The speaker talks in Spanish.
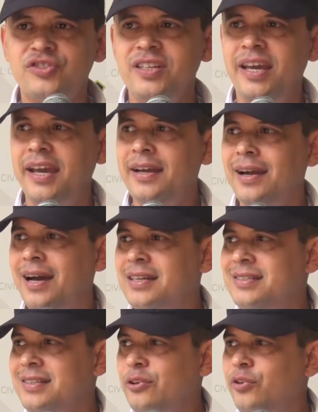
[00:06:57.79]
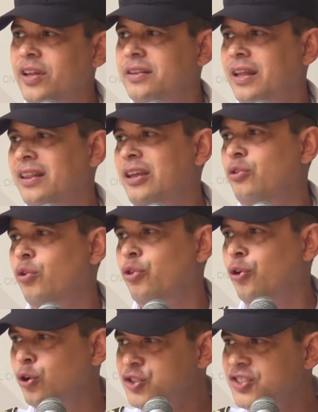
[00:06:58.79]
100 han sido
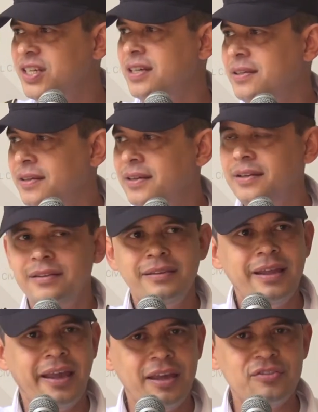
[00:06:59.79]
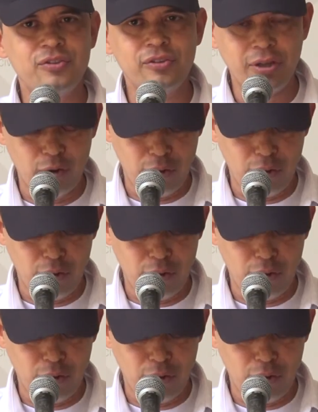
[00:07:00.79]
detenidos 12, de estos de